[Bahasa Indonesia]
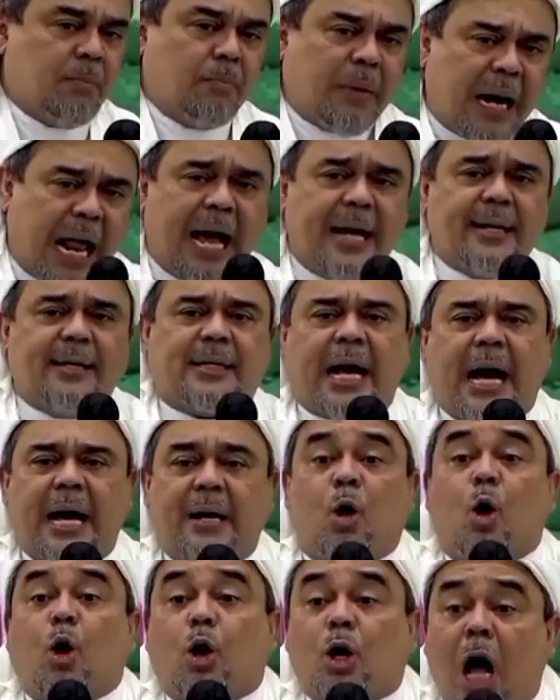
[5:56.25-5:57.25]

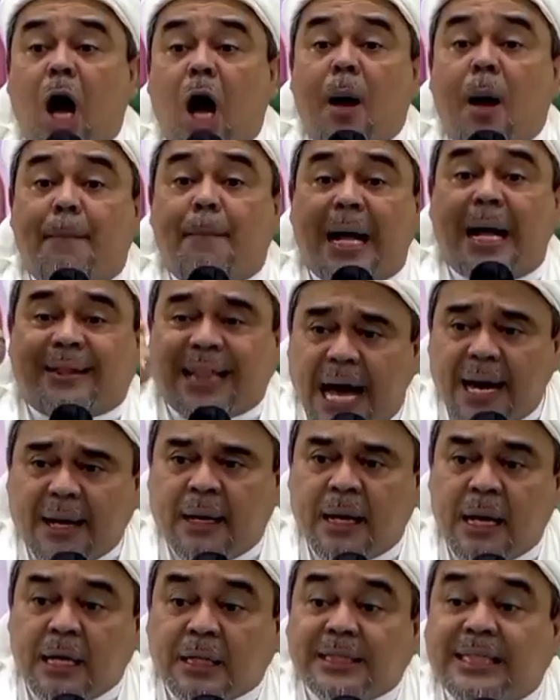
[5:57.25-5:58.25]
melainkan
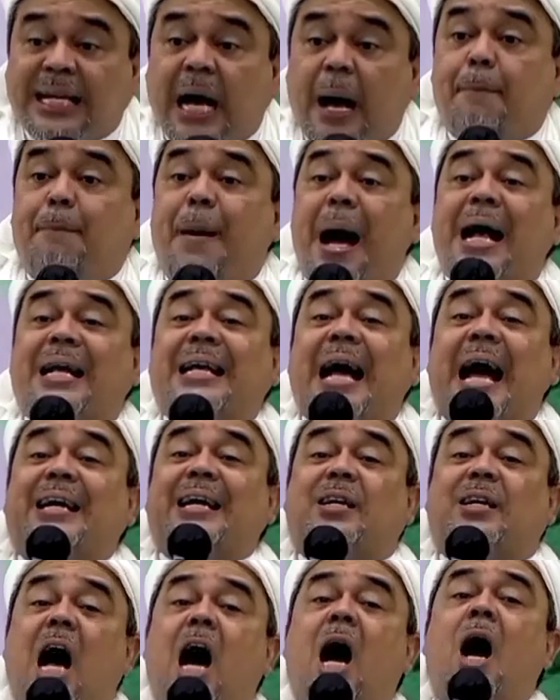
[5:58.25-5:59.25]
rahmatan
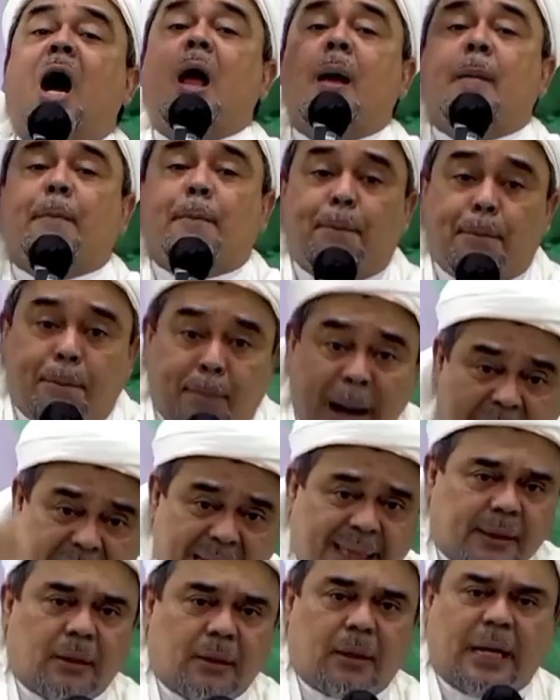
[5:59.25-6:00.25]
sebagai
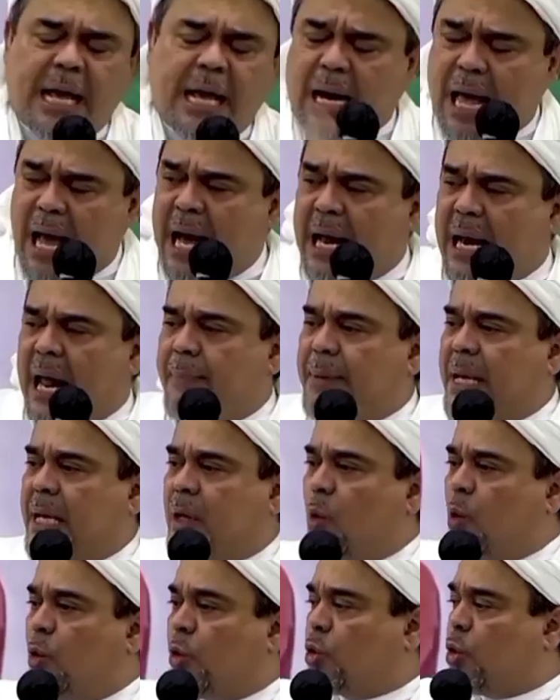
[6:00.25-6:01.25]
rahmat lil alamin
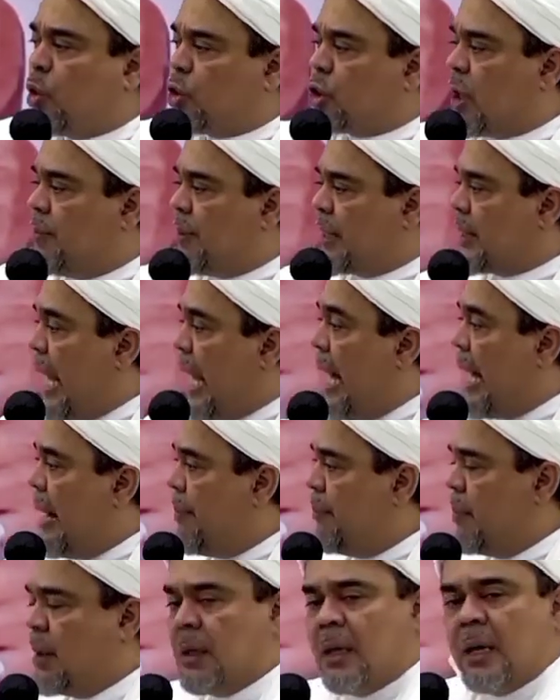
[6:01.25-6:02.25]
untuk semesta
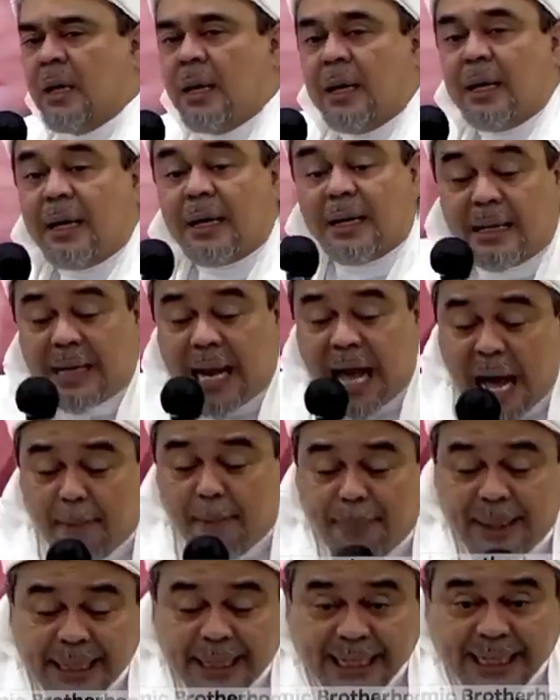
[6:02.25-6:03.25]
alam.
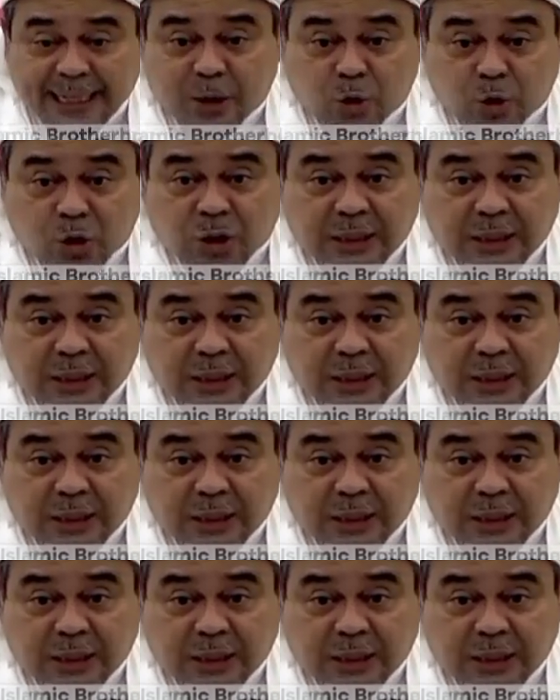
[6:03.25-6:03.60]
Nabi itu